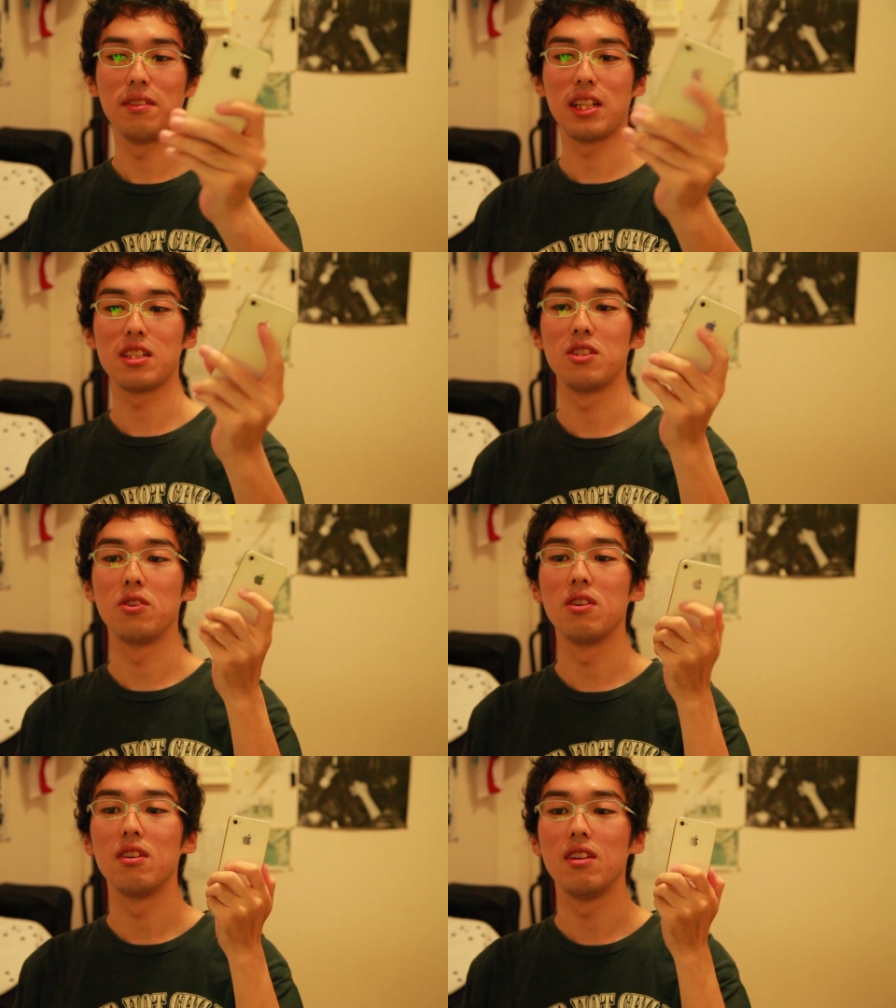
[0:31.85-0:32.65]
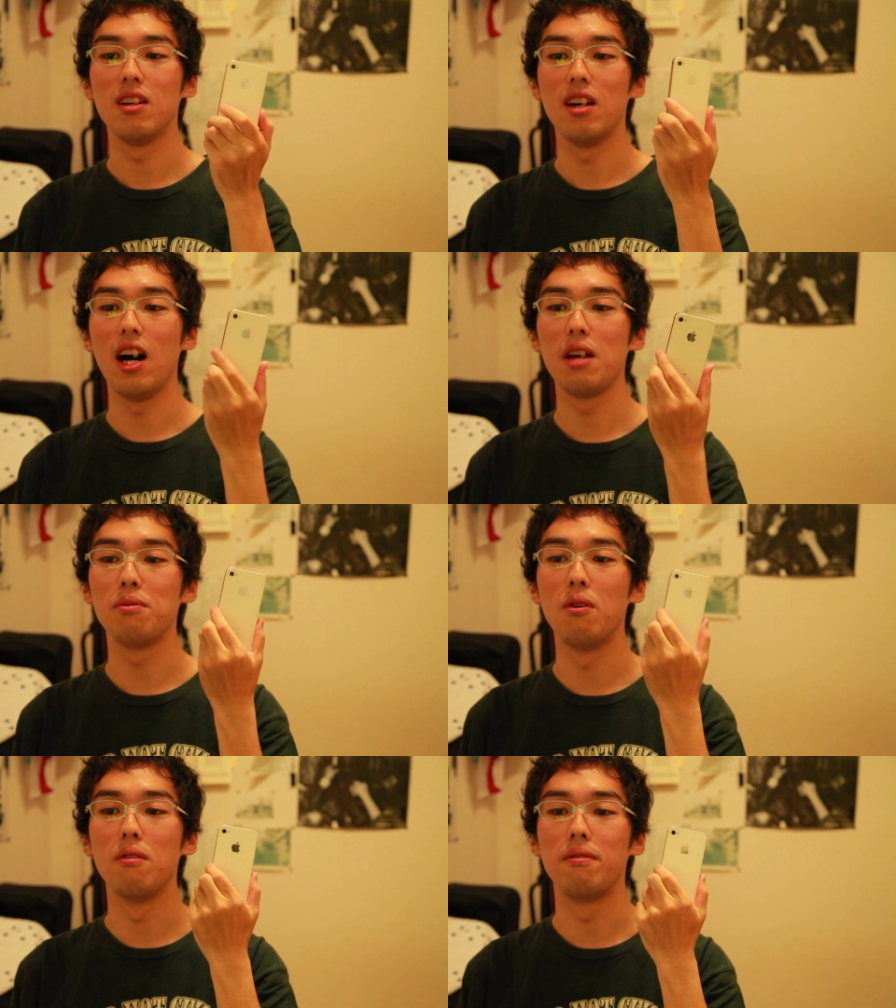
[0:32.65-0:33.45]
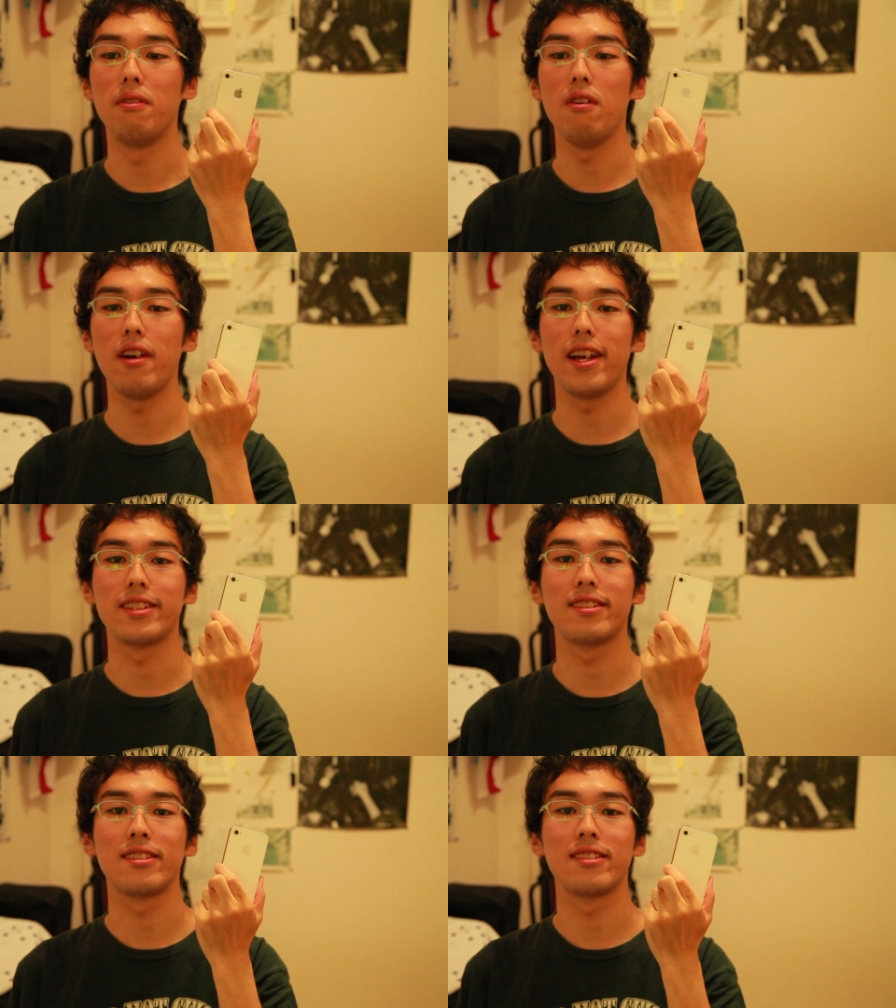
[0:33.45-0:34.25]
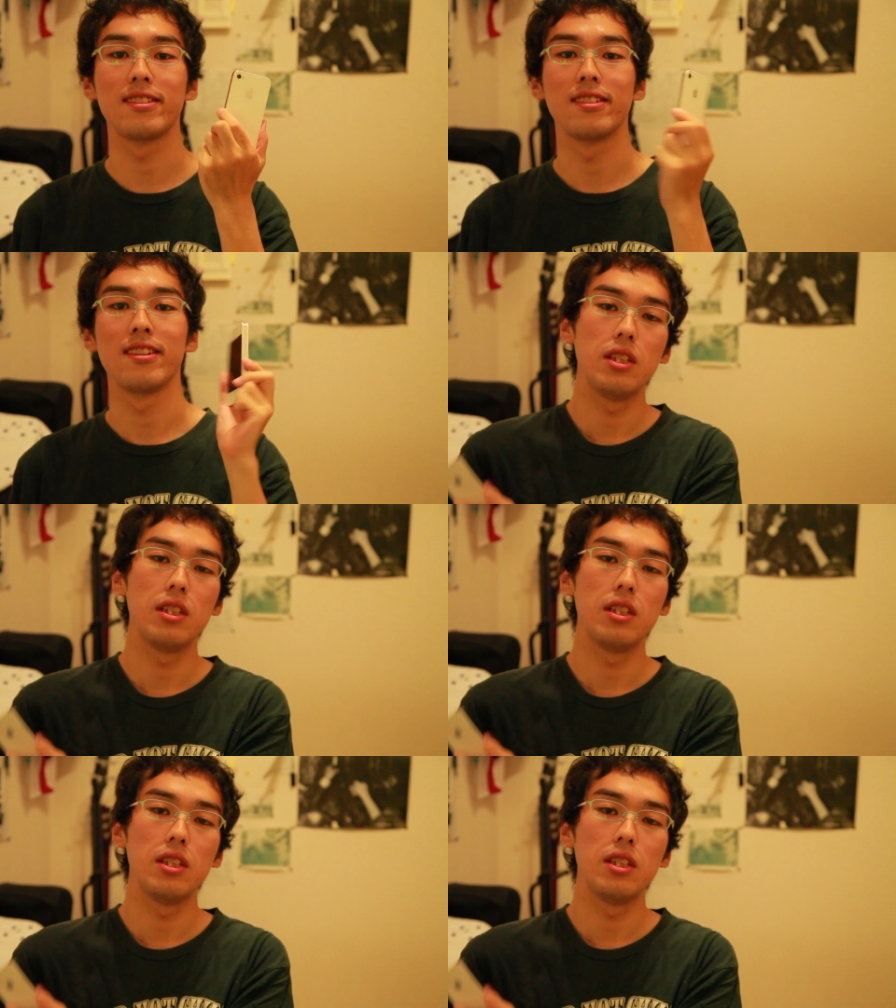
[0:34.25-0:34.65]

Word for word: 私の iPhone4S